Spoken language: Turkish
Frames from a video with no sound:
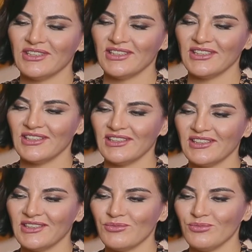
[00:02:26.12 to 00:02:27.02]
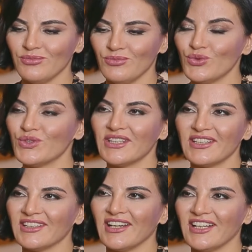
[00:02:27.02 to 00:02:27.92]
Ee,
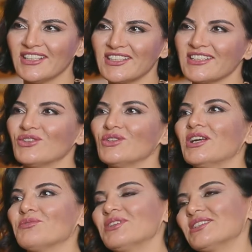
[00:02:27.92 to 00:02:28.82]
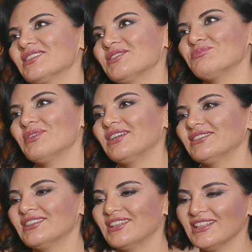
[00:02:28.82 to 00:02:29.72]
müzik aşığı olarak başladım ben
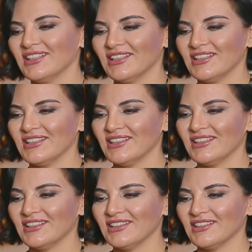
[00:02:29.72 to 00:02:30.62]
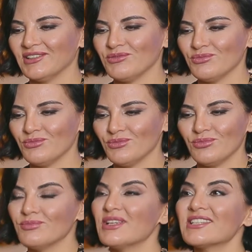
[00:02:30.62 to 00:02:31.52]
ee,
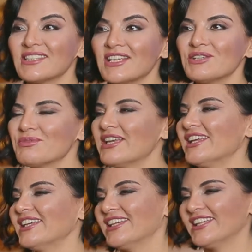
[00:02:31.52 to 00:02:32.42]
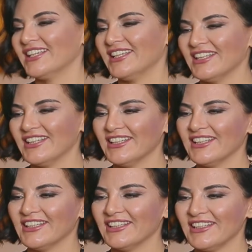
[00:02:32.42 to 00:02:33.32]
mesleğime.
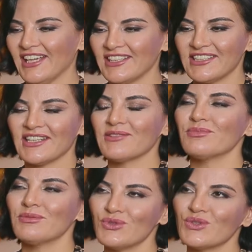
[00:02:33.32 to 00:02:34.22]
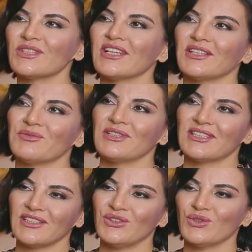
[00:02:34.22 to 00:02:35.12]
Ee, gerçek bir müzisyen gibi
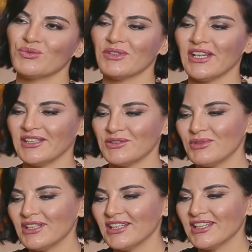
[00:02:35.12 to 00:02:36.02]
hissediyorum kendimi.